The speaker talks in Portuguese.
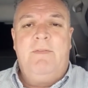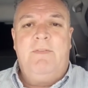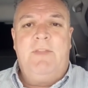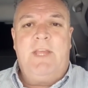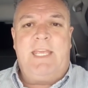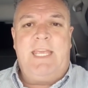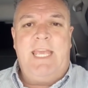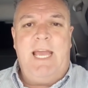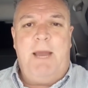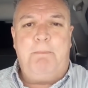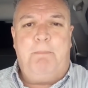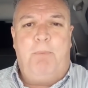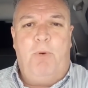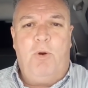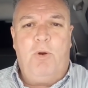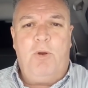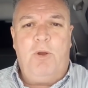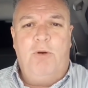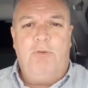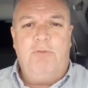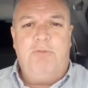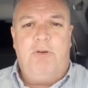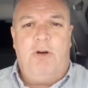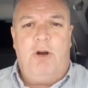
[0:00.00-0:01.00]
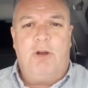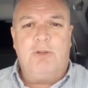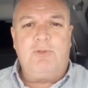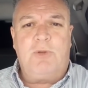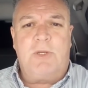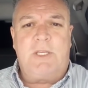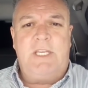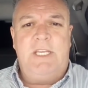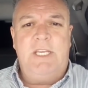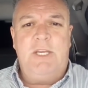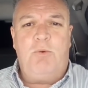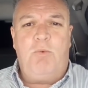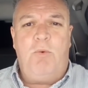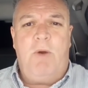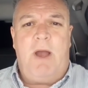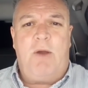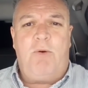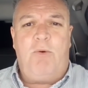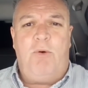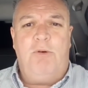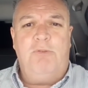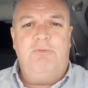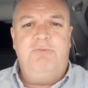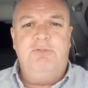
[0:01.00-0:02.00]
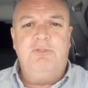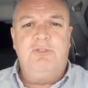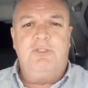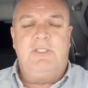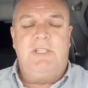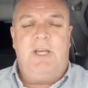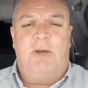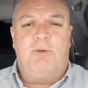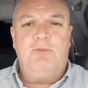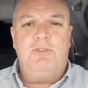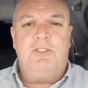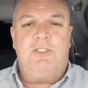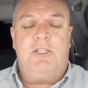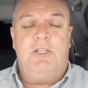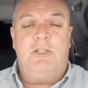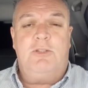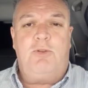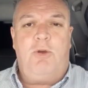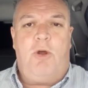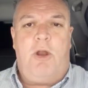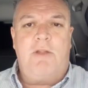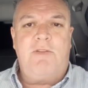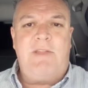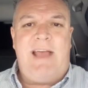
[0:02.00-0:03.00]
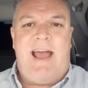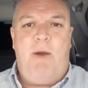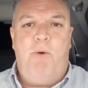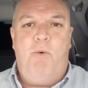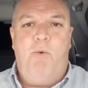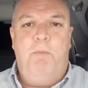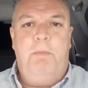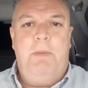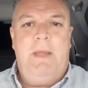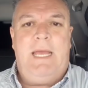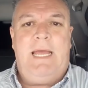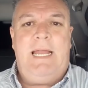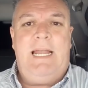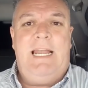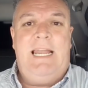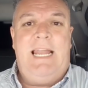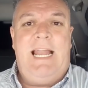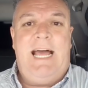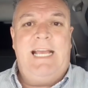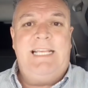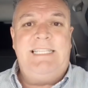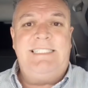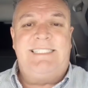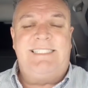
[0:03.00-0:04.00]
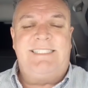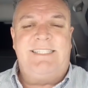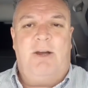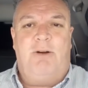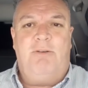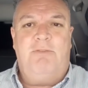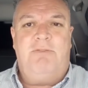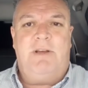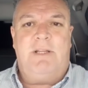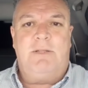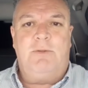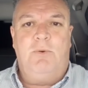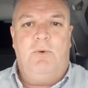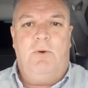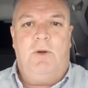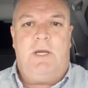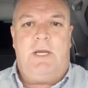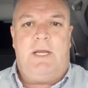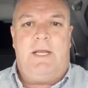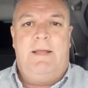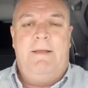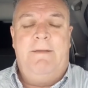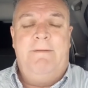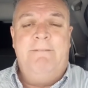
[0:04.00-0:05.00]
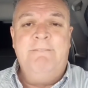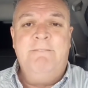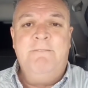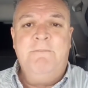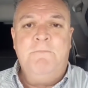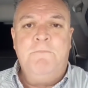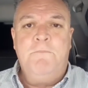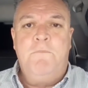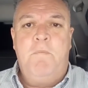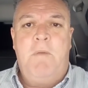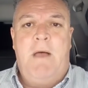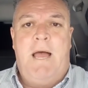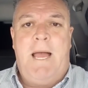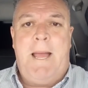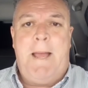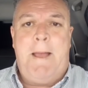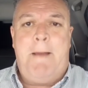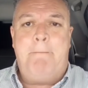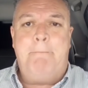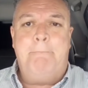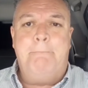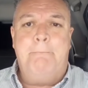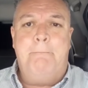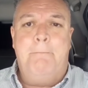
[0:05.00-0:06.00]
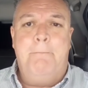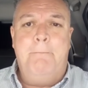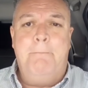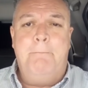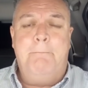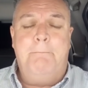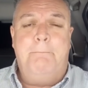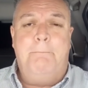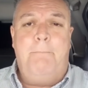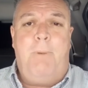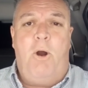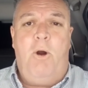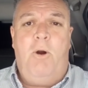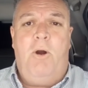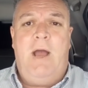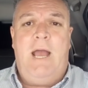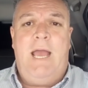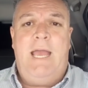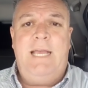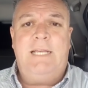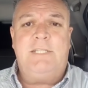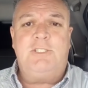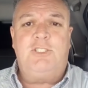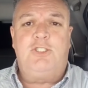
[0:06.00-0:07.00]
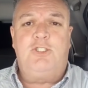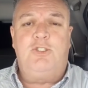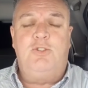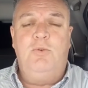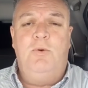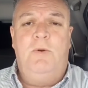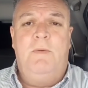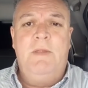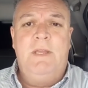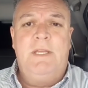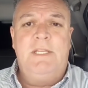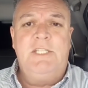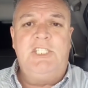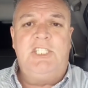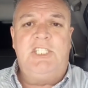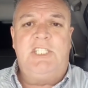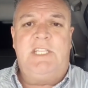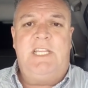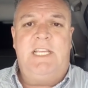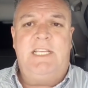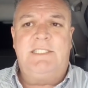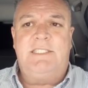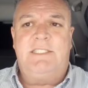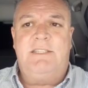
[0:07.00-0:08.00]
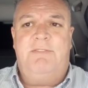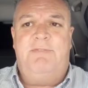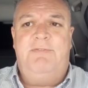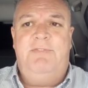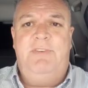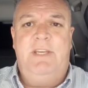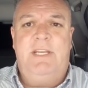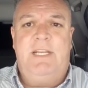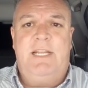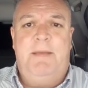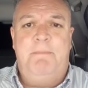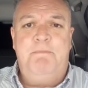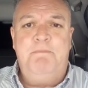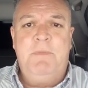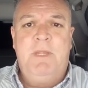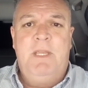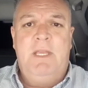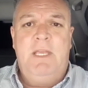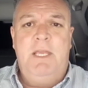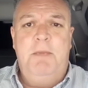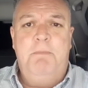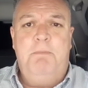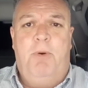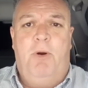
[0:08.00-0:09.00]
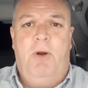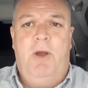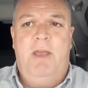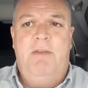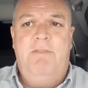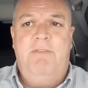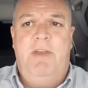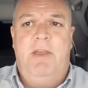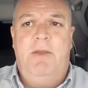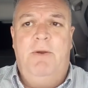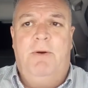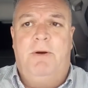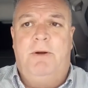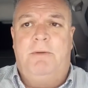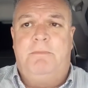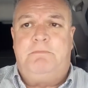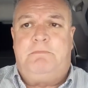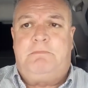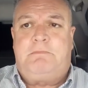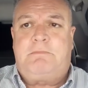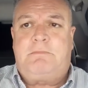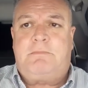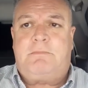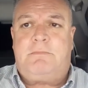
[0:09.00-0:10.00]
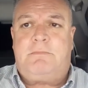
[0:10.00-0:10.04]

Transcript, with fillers: Daqui a pouco eu volto aqui com a confusão no escritório da Uber lá em Salvador. Ah, bom resto de terça-feira e bom Réveillon.